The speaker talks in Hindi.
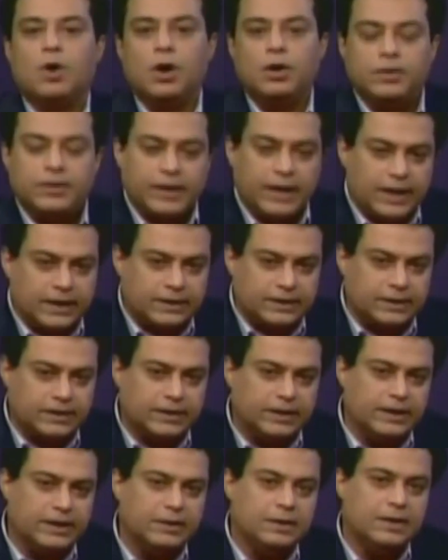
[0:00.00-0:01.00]
कॉन्ट्रैक्ट
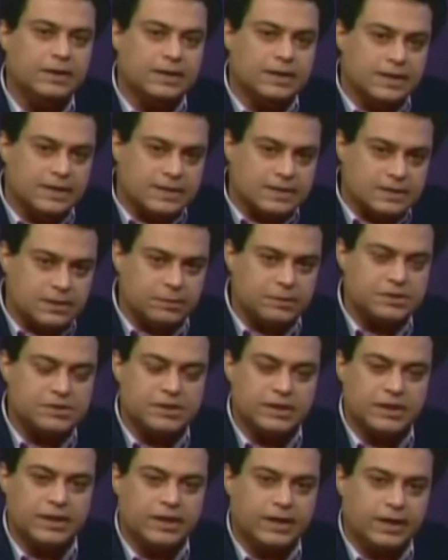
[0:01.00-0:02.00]
तक ही
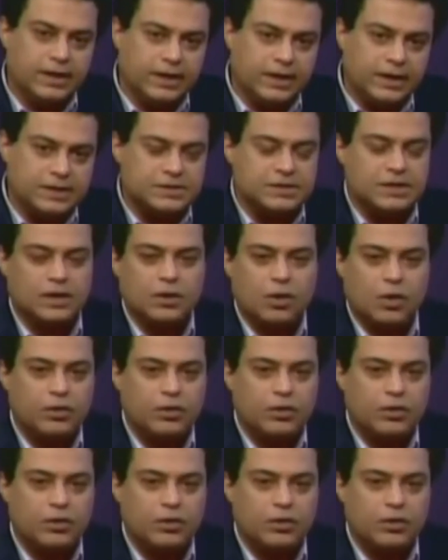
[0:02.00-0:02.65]
समझते हैं कि अगर अच्छा